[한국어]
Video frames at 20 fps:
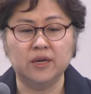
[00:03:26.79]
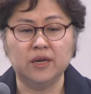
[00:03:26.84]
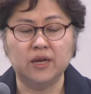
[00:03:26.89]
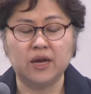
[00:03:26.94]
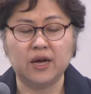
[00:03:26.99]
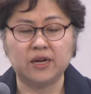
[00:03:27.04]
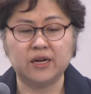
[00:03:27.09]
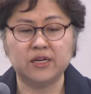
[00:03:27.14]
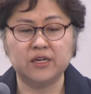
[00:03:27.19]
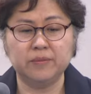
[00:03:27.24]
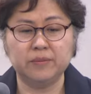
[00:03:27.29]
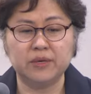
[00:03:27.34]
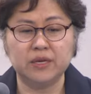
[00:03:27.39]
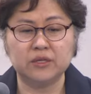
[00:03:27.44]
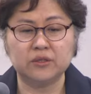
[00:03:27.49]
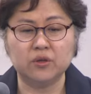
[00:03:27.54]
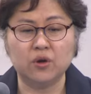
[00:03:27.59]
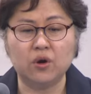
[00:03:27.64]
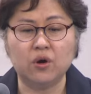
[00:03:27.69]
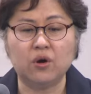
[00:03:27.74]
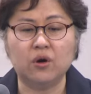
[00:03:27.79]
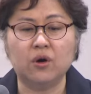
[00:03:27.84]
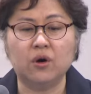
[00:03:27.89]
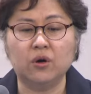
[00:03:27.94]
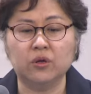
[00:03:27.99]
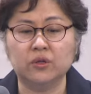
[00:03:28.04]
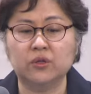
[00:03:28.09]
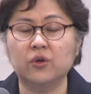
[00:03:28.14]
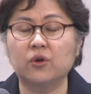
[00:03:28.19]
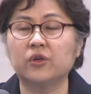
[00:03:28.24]
하나님께서
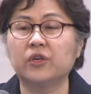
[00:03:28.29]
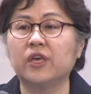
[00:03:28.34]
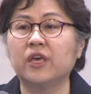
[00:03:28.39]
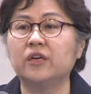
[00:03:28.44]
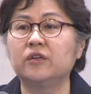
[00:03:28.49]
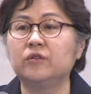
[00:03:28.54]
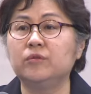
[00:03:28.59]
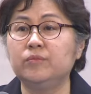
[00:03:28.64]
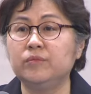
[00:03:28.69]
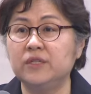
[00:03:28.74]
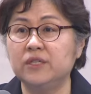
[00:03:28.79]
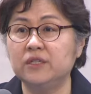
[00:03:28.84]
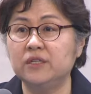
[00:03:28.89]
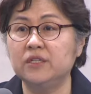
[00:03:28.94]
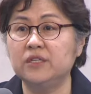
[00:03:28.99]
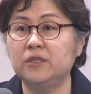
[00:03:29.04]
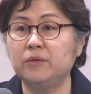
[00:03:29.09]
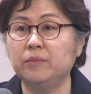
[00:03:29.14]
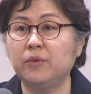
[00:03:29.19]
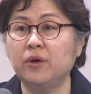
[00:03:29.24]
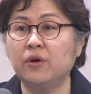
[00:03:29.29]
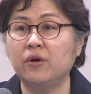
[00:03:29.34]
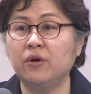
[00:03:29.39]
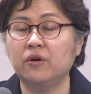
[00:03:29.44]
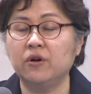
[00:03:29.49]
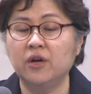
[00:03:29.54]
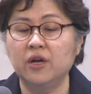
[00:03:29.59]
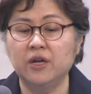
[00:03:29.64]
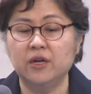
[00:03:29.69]
어떻게 움직이시며